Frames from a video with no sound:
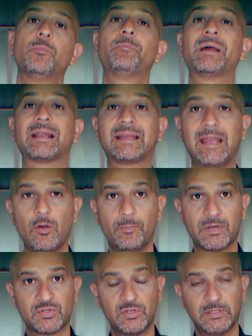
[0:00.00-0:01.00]
perché ho
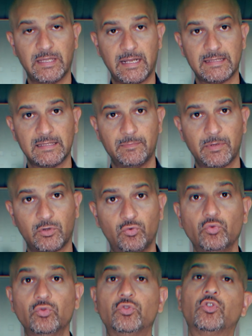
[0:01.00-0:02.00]
perso interesse per
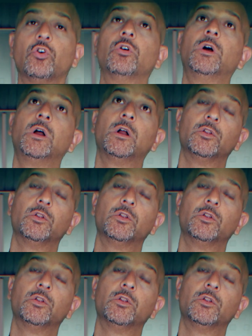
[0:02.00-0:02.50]
tutto,